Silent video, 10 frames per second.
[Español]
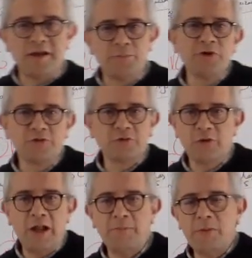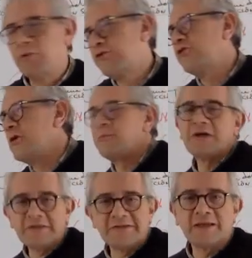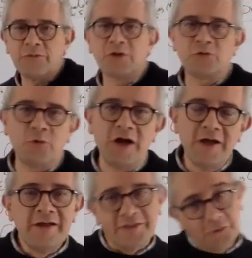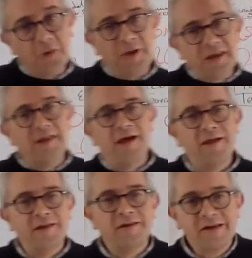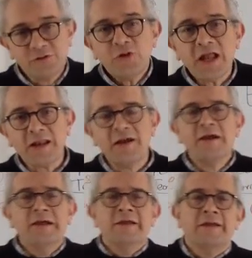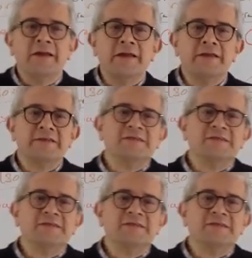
al al, al polizón no le puedes decir que no actúa de una manera racional. Eh, y